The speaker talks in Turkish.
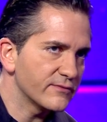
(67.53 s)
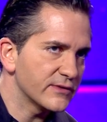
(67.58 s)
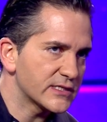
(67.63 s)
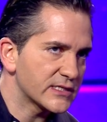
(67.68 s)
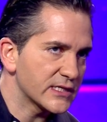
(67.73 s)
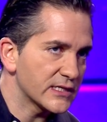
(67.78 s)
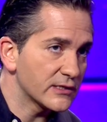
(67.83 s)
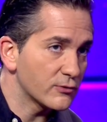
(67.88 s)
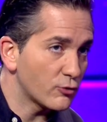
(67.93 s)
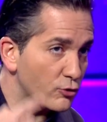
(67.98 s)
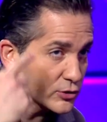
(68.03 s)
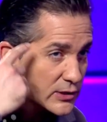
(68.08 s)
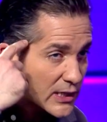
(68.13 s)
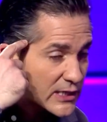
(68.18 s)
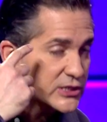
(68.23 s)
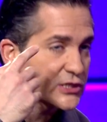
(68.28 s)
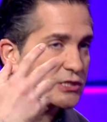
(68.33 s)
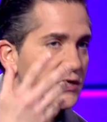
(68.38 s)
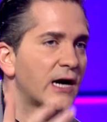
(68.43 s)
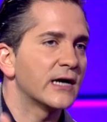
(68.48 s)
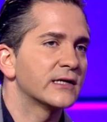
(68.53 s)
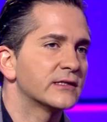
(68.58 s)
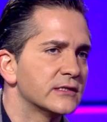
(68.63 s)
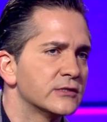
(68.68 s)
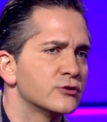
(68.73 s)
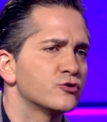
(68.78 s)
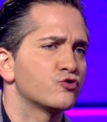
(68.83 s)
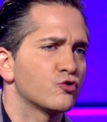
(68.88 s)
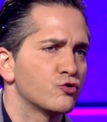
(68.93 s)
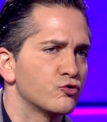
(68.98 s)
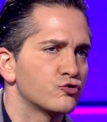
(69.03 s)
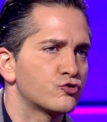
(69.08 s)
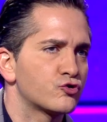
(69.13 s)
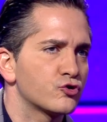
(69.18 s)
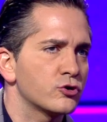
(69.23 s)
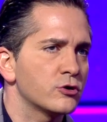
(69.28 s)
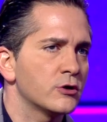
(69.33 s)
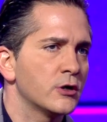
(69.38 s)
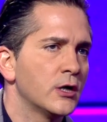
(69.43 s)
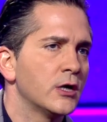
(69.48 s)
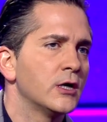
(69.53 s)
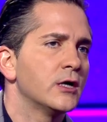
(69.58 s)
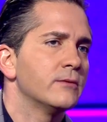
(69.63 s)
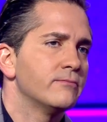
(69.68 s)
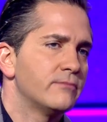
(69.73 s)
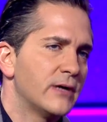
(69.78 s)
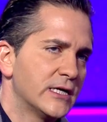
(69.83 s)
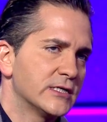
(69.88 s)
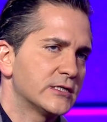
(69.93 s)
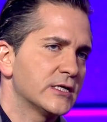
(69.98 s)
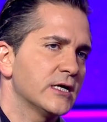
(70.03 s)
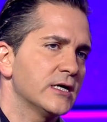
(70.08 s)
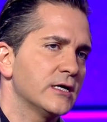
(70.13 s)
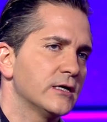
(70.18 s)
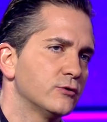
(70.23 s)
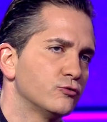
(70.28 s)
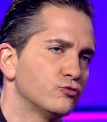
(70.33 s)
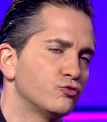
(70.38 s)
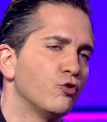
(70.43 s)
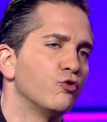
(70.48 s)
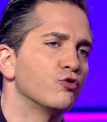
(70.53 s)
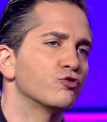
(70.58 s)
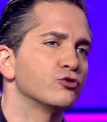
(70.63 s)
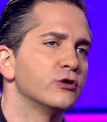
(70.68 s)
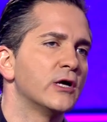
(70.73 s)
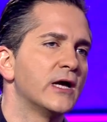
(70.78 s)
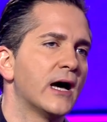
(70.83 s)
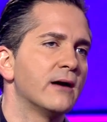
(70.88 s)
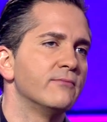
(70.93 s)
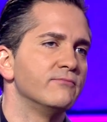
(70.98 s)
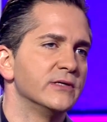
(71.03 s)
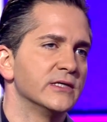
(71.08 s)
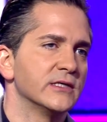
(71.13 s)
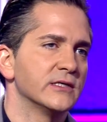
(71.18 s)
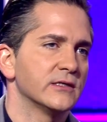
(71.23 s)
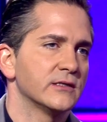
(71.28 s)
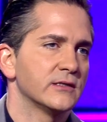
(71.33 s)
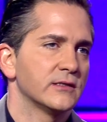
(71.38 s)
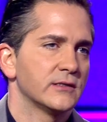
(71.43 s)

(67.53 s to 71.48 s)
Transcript: ve senin oradan çıkardığın sonucu bence doğrulayan bir